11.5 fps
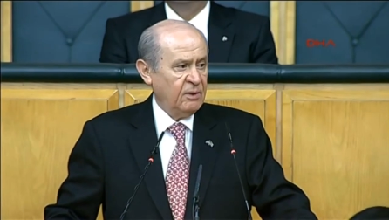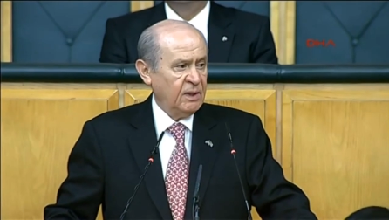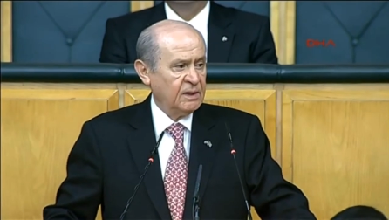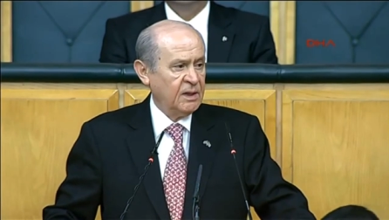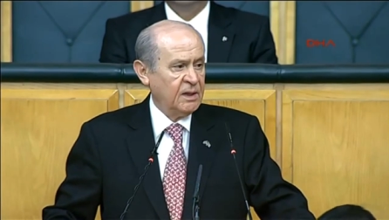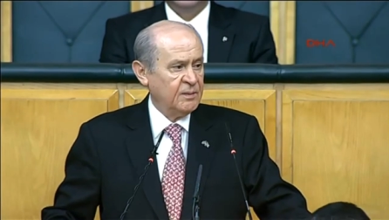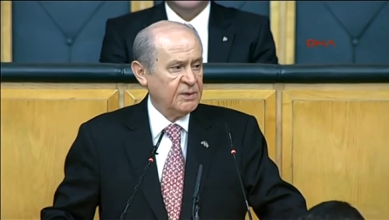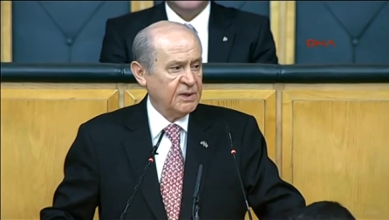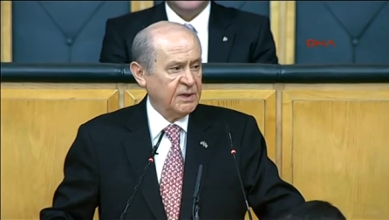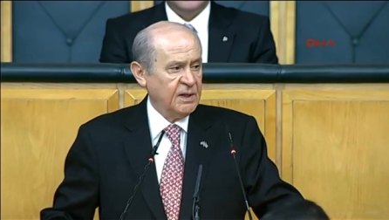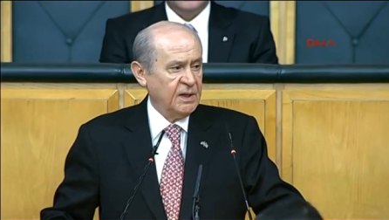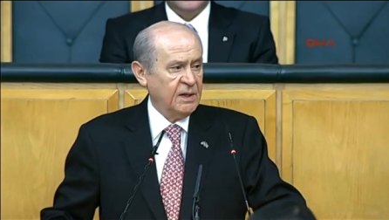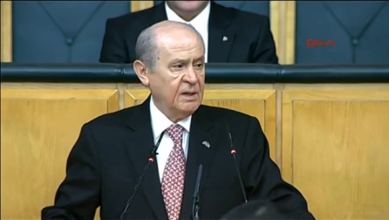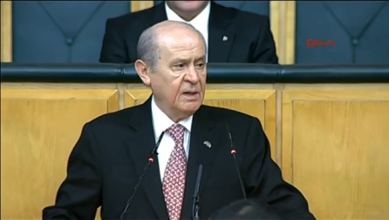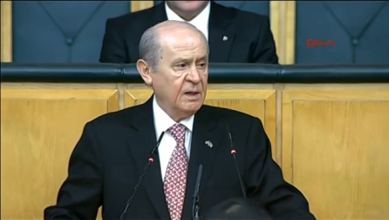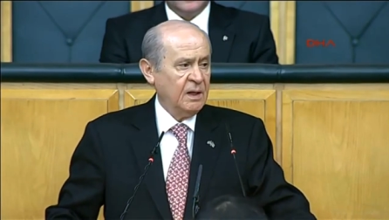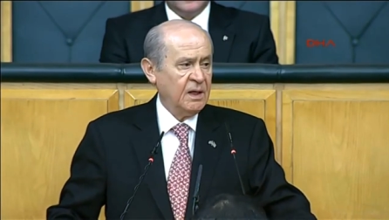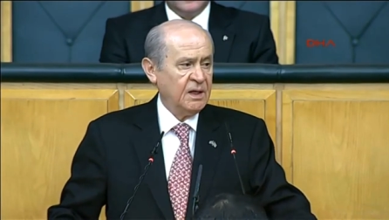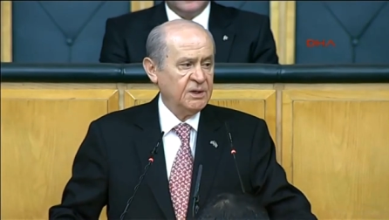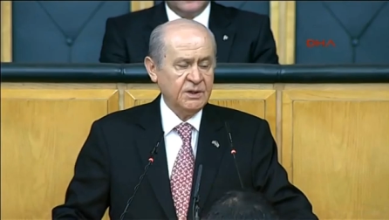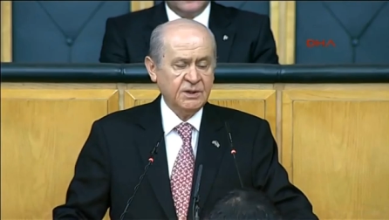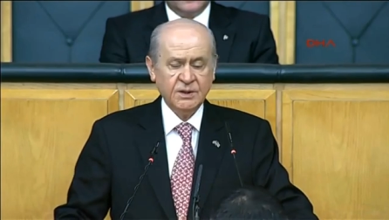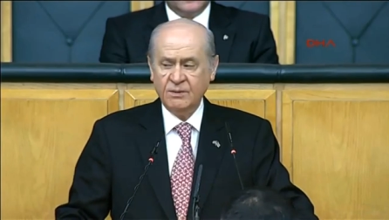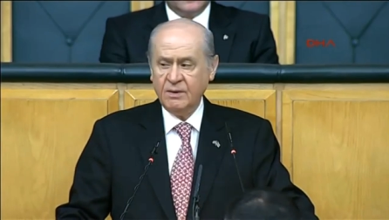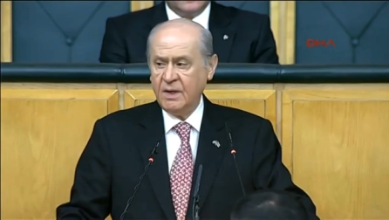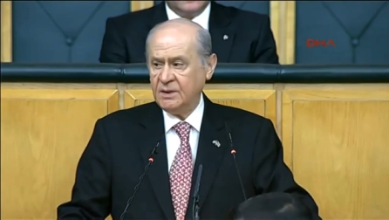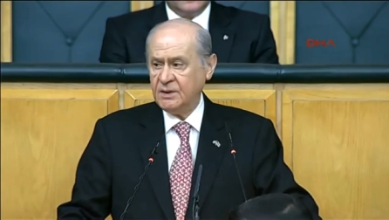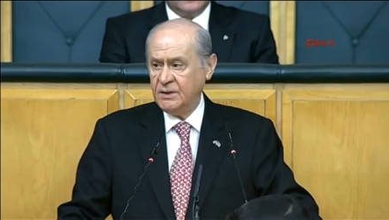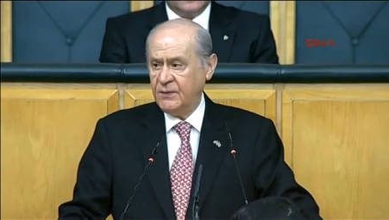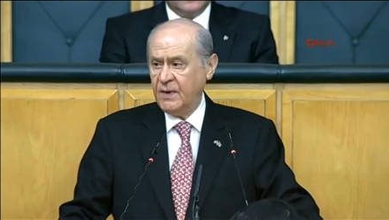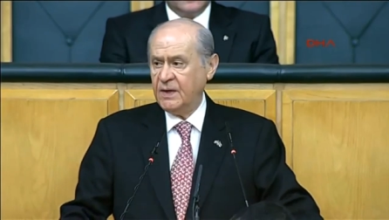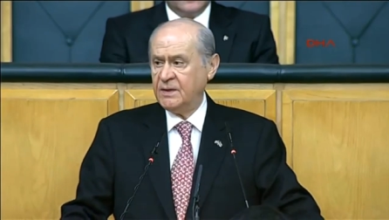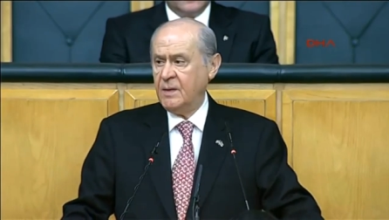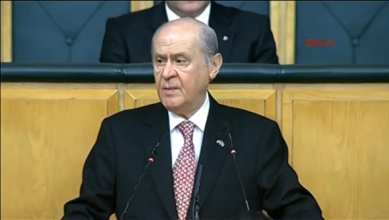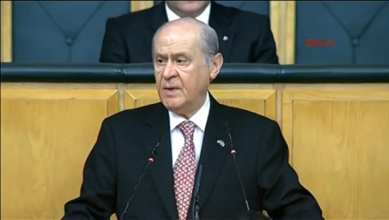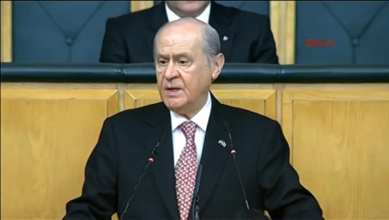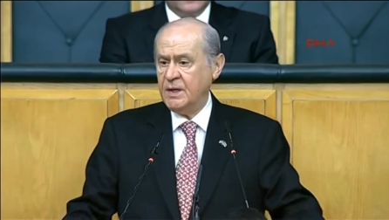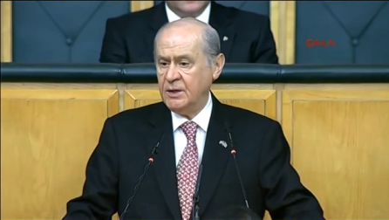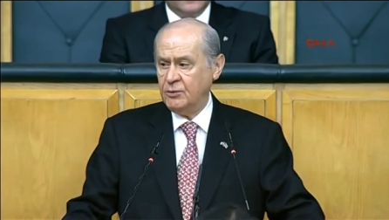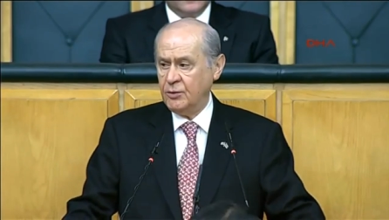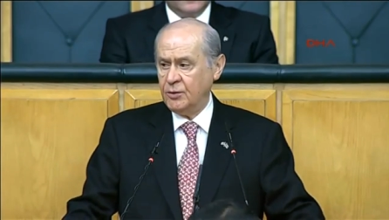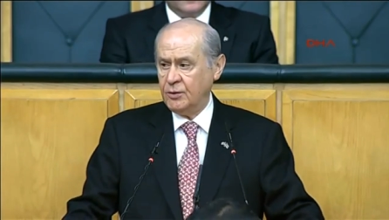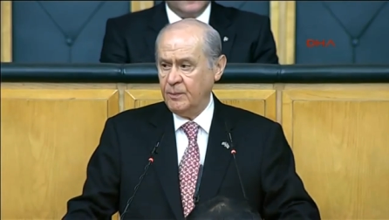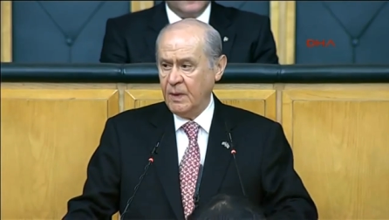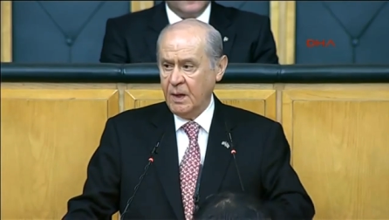Evlatlarımıza da acil şifa, şifa temenni ediyorum.